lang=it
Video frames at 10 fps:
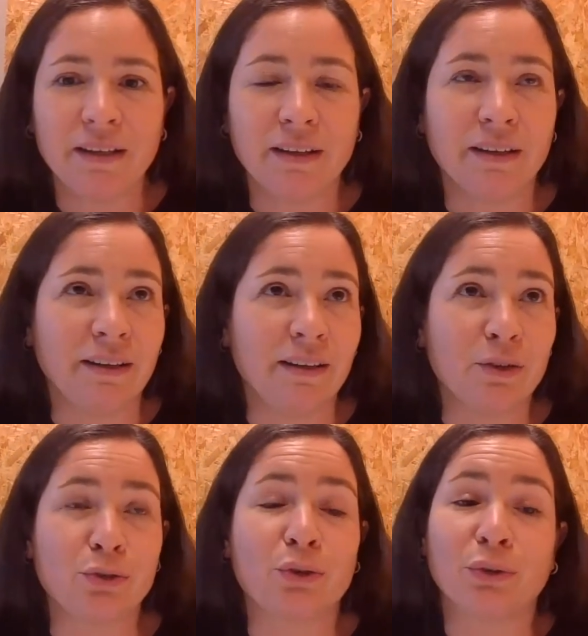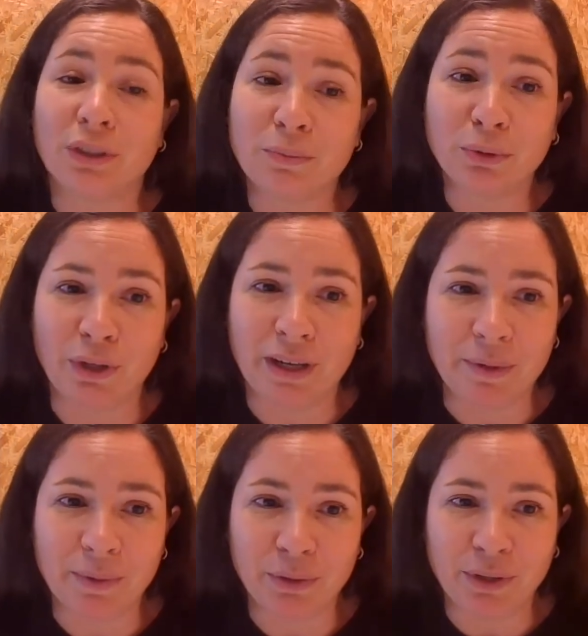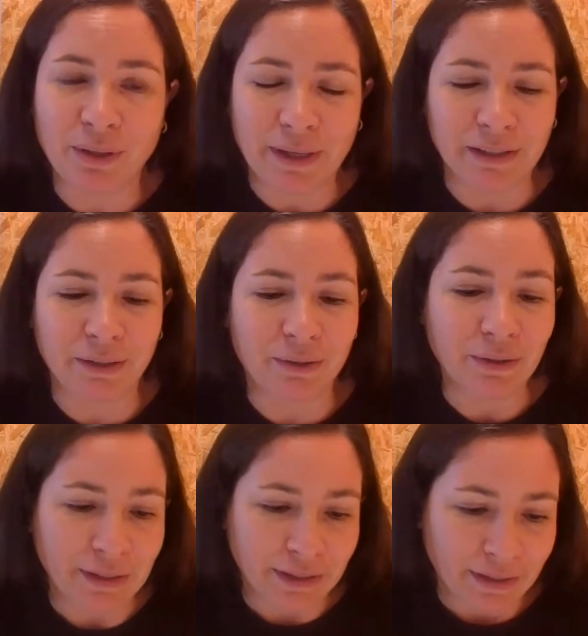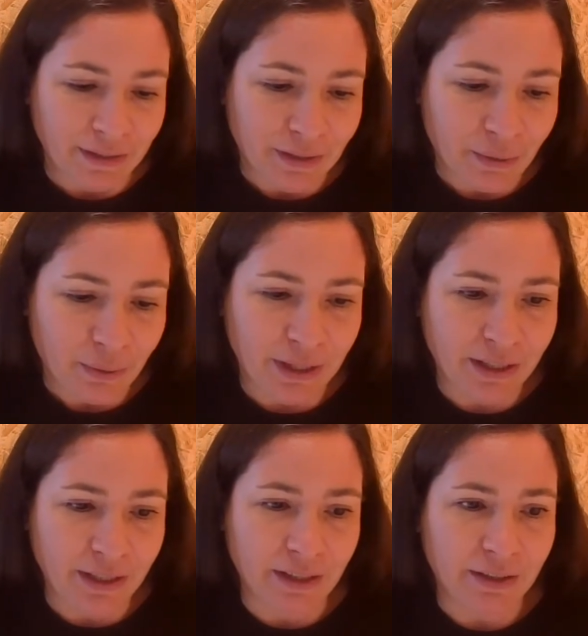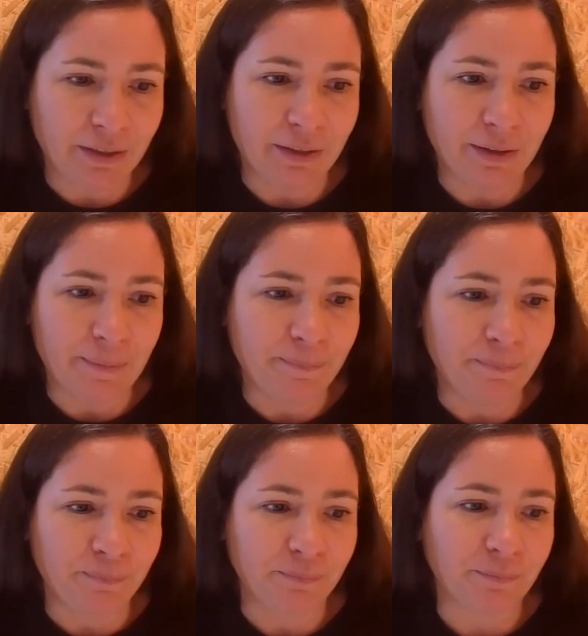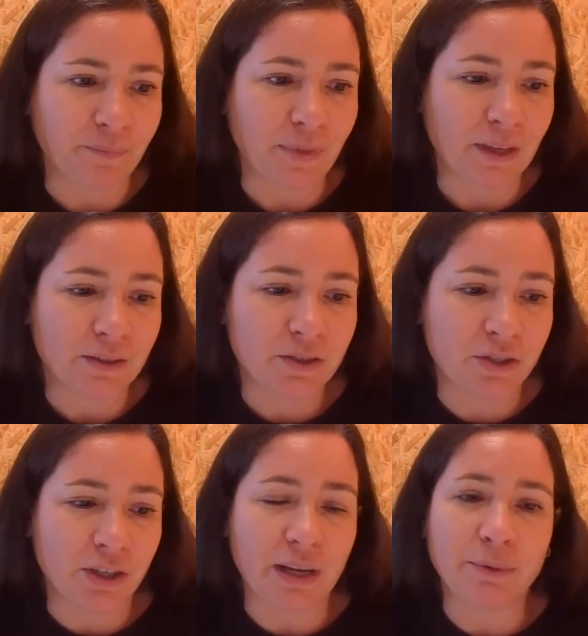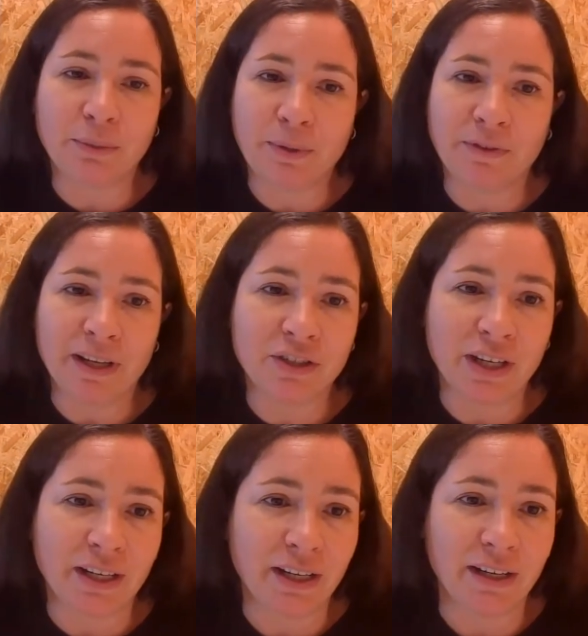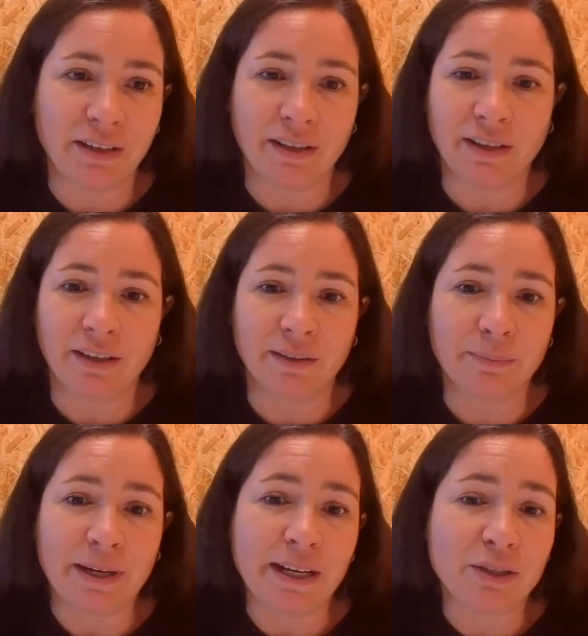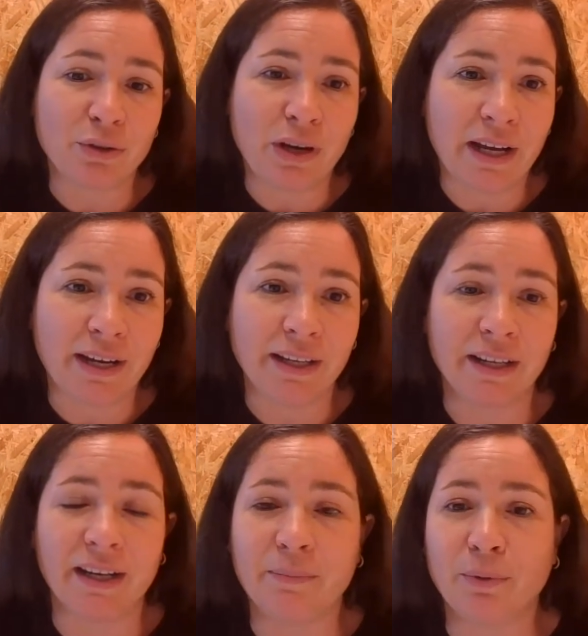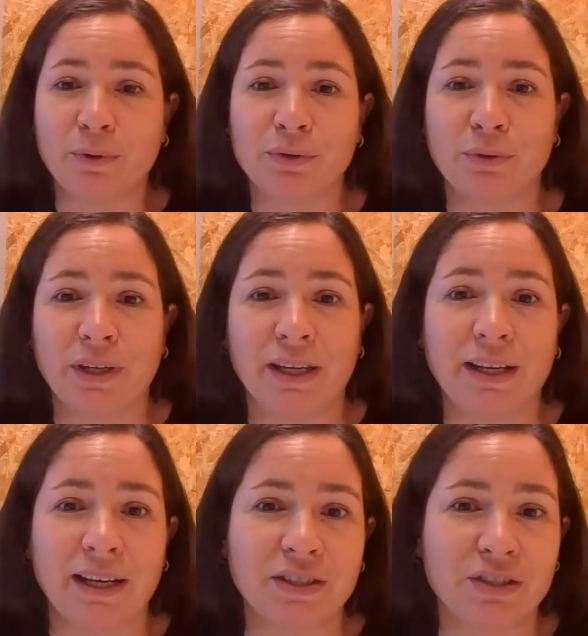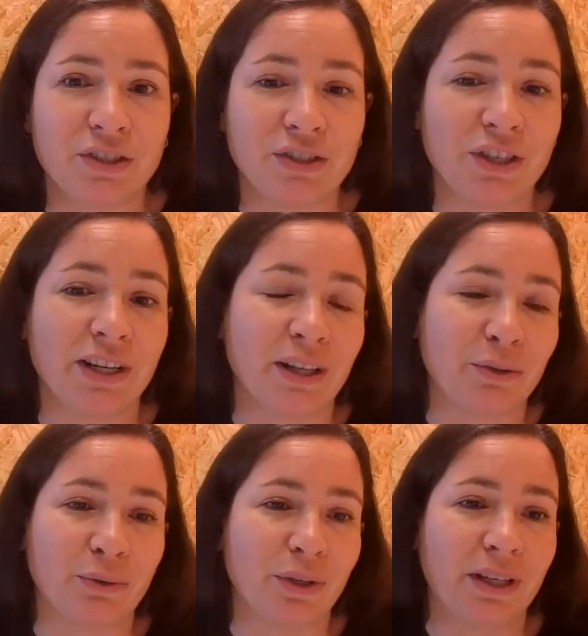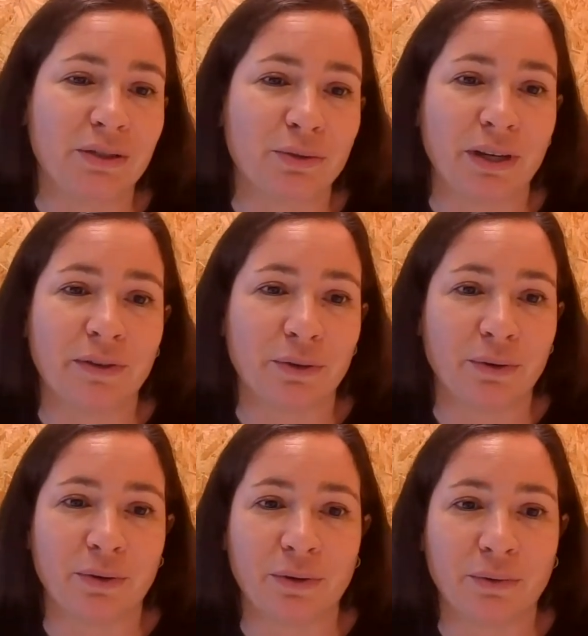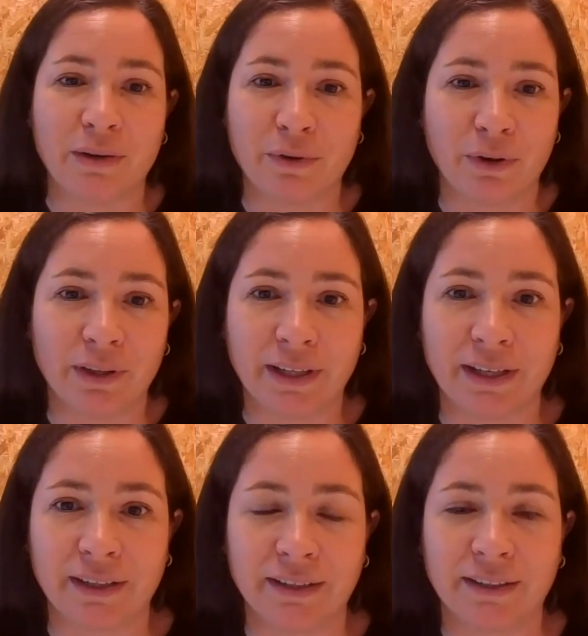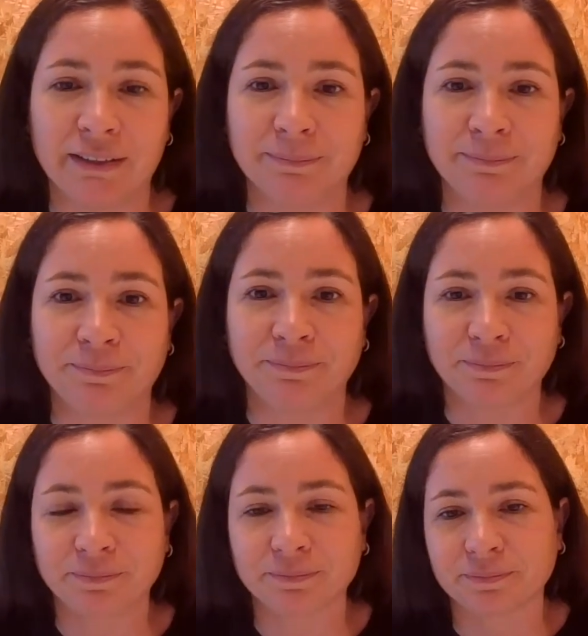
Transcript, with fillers: eh, il nostro contributo al cambiamento climatico. Quindi ehm, cerchiamo di privilegiare i, i, pannelli solari al posto dei classici generatori che si usavano una volta a, ehm,